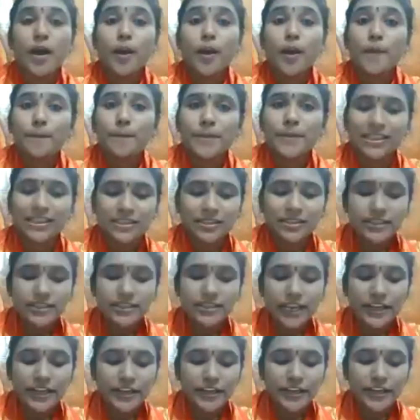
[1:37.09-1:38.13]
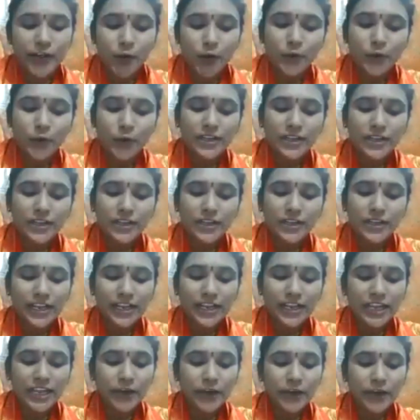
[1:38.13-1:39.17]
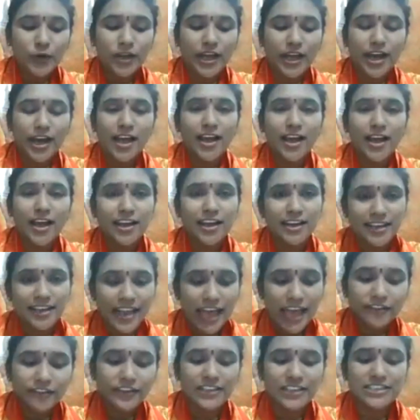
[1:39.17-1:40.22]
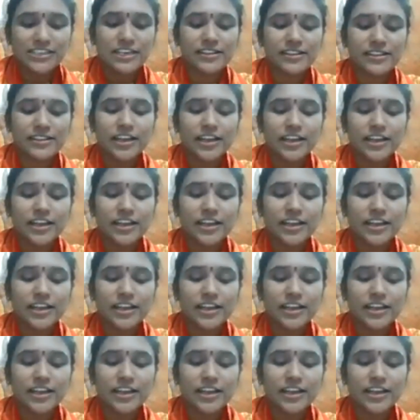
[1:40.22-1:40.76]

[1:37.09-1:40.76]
ప్రతి డౌట్ ని కూడా క్లారిఫై చేశాడు